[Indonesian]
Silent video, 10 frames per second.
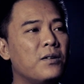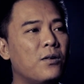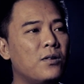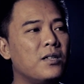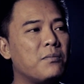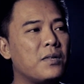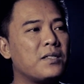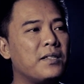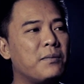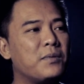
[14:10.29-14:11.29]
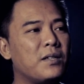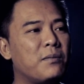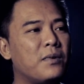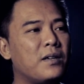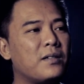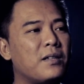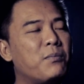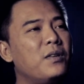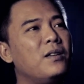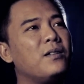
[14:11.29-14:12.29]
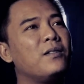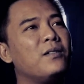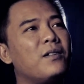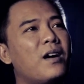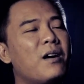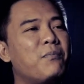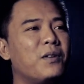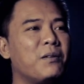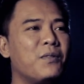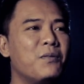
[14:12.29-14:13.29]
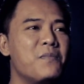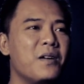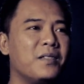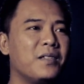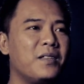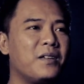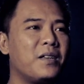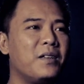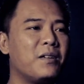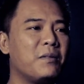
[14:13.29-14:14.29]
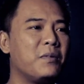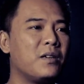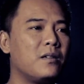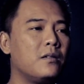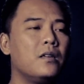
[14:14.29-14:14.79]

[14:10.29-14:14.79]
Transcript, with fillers: Oh iya Pak siap-siap Pak. Tapi apa ya Pak obatnya kira-kira ya Pak ya?